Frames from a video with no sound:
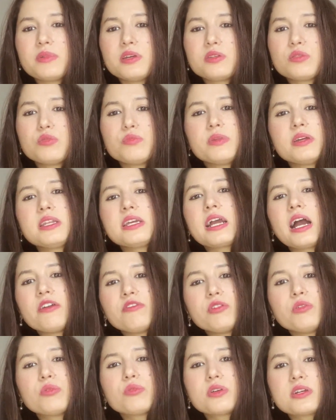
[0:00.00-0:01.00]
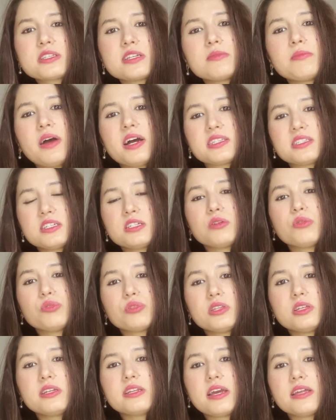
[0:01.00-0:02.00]
में तो मेरी काफ़ी लोगों के साथ बातचीत
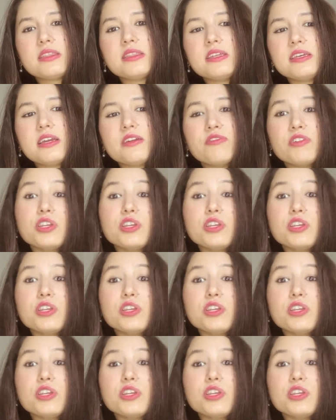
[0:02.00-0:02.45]
होती रहती है